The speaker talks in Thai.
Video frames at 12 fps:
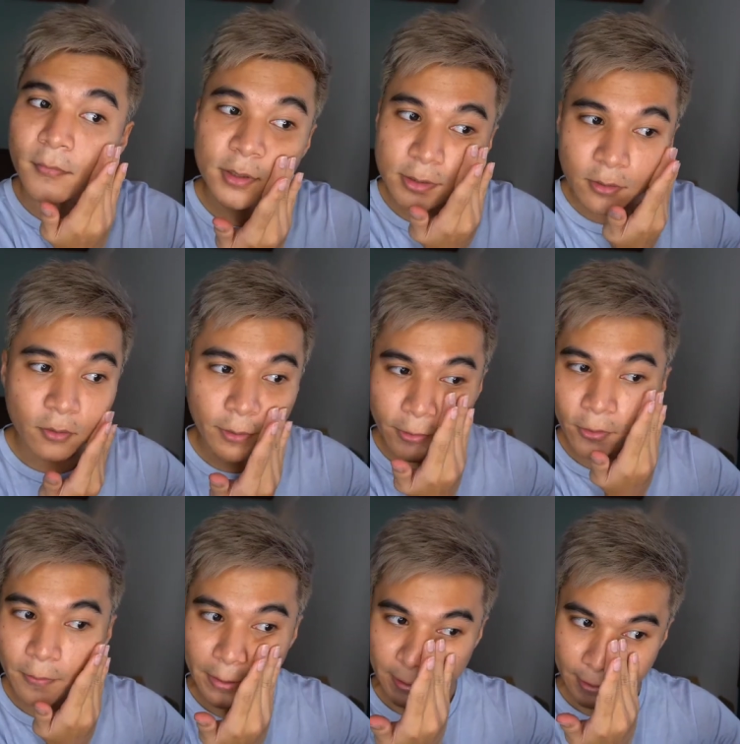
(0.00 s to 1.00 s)
ว่าจะลงให้
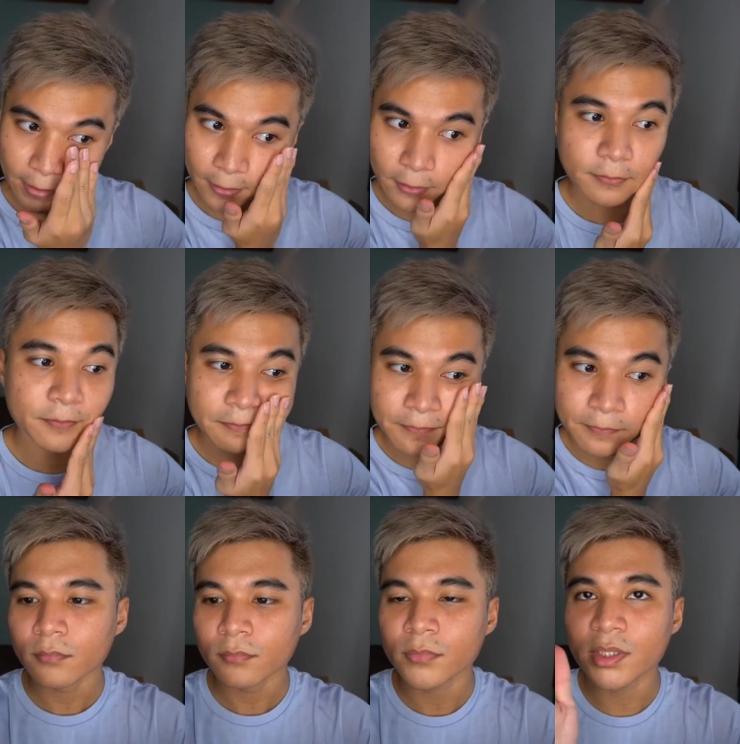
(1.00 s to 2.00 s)
ทั่วใบหน้า
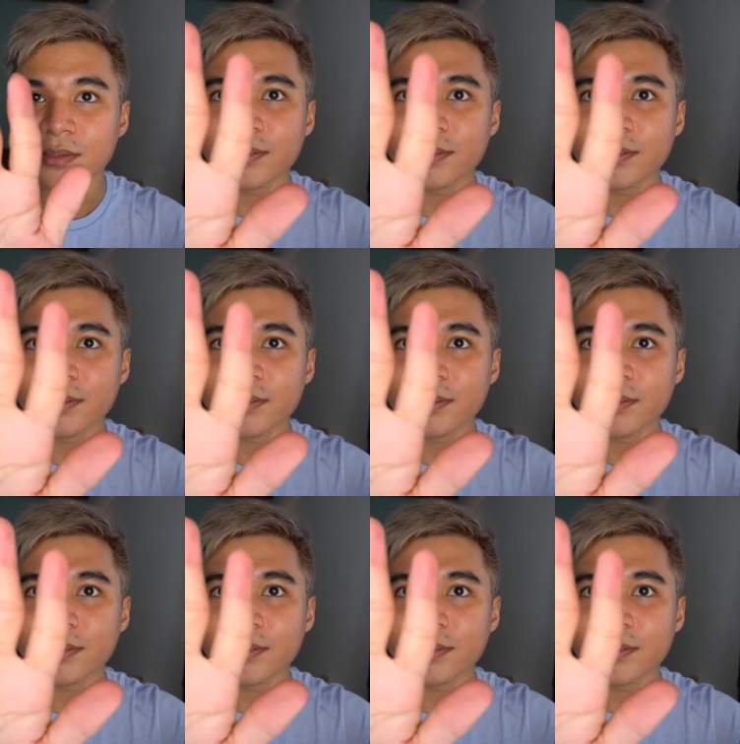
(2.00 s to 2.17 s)
เนื้